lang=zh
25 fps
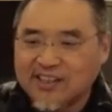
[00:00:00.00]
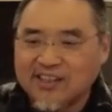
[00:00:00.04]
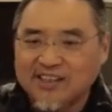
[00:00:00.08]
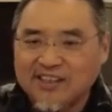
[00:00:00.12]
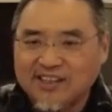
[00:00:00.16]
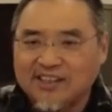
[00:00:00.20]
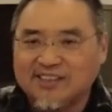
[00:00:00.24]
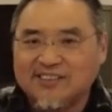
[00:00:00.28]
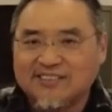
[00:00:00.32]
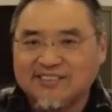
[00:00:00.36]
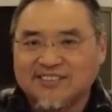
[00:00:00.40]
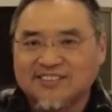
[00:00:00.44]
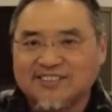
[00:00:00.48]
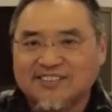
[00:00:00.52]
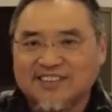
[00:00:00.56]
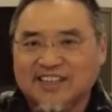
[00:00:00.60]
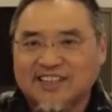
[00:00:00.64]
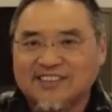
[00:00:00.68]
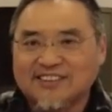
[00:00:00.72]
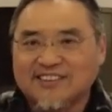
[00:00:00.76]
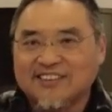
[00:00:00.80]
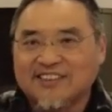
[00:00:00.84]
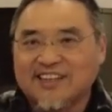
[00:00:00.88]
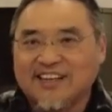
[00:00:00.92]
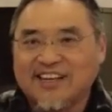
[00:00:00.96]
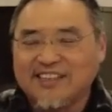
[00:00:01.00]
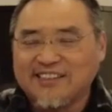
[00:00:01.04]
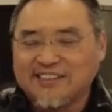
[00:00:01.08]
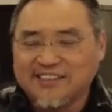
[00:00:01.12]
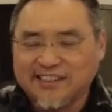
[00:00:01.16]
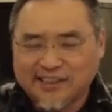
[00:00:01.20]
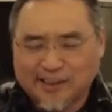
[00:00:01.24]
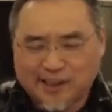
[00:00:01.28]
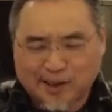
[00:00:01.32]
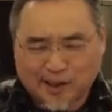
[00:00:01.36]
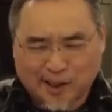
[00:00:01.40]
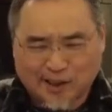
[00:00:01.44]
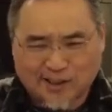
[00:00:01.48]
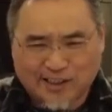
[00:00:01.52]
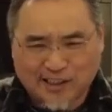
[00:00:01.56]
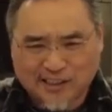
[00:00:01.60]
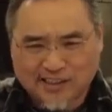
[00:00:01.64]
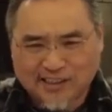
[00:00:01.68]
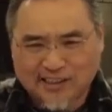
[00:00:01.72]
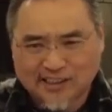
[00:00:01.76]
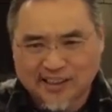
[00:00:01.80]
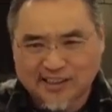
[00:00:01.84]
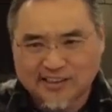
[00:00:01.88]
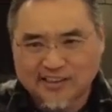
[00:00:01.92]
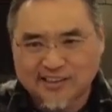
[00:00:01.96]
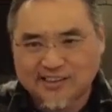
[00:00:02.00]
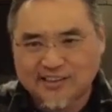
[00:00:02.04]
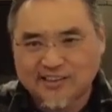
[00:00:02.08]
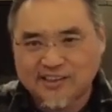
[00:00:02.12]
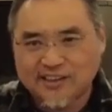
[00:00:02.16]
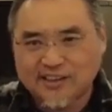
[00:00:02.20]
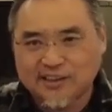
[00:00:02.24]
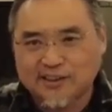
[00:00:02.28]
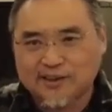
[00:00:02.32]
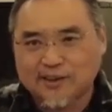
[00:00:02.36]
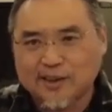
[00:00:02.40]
很、很黑色的，很在很惊，